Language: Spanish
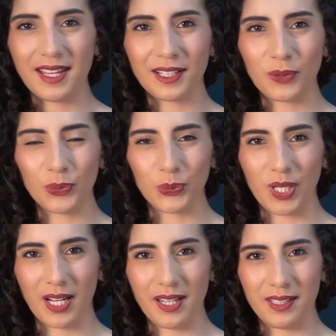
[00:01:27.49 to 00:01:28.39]

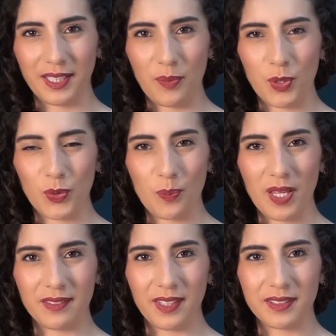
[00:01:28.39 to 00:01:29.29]
Agricultura, Ganadería y Medio
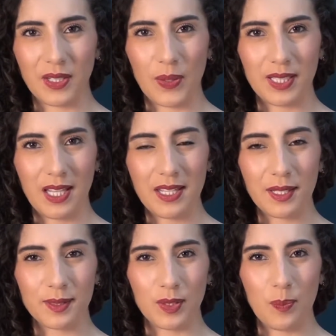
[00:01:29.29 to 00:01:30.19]
Ambiente, a través de la
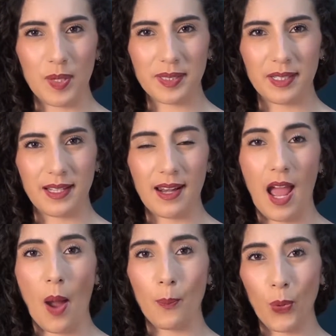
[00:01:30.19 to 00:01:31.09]
Dirección Empresarial,
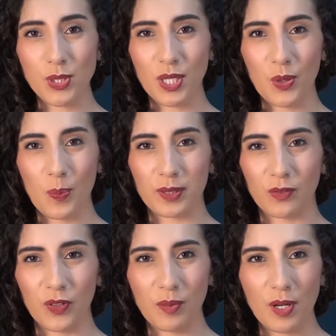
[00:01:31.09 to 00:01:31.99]
apoya con
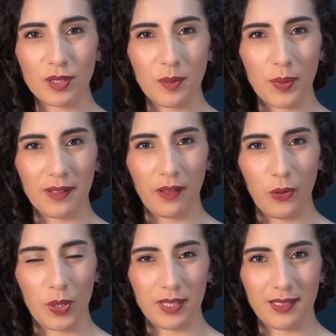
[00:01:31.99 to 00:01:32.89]
paso firme a los
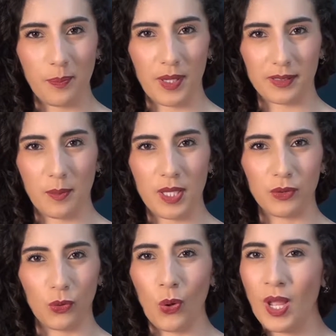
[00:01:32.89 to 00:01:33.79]
emprendedores del
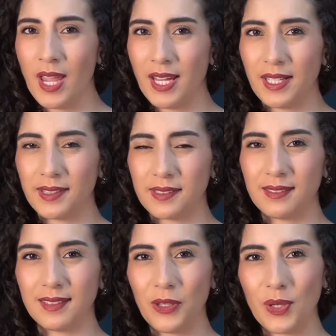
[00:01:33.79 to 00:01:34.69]
departamento. En este
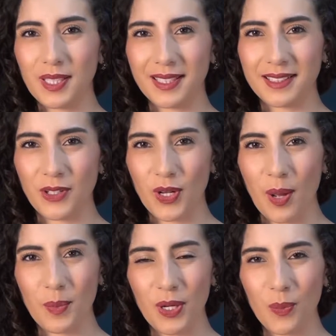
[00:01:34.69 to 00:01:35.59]
sentido, el secretario
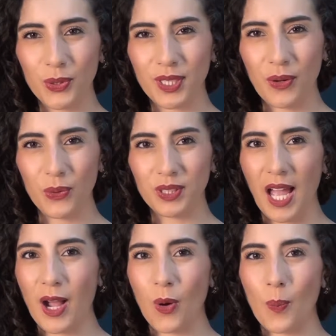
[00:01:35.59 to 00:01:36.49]
Camilo Montagut
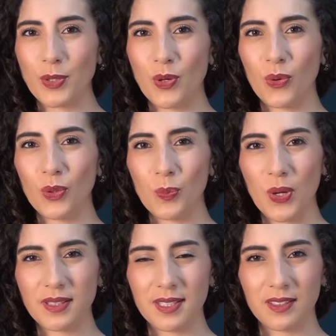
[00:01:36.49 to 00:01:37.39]
acompañó a un
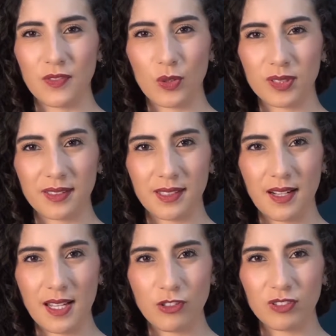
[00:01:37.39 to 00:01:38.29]
grupo de científicos
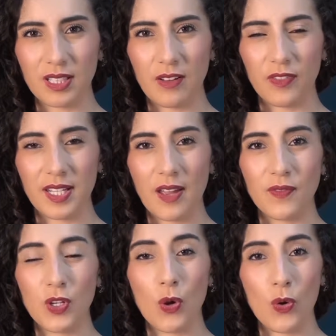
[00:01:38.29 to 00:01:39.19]
casanareños en la Feria
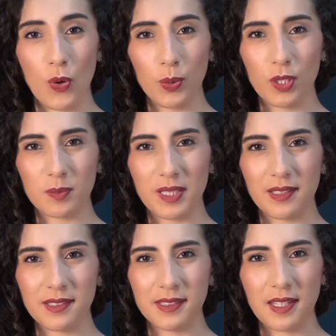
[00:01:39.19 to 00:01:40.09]
Bionovo
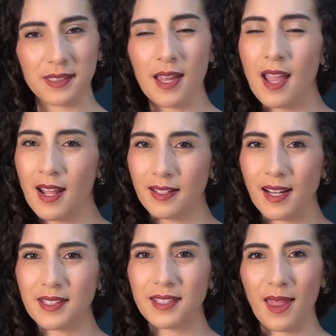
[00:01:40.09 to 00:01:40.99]
2016,
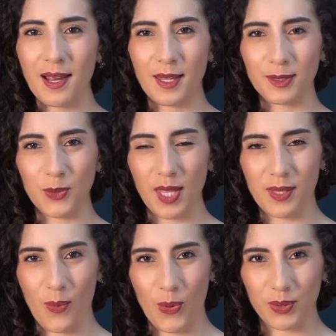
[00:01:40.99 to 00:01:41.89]
realizada en la
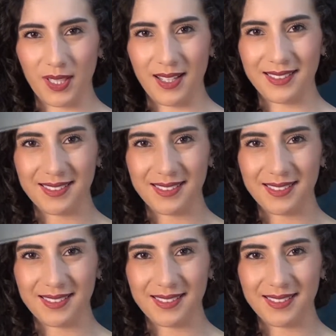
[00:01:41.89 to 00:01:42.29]
ciudad de Bogotá.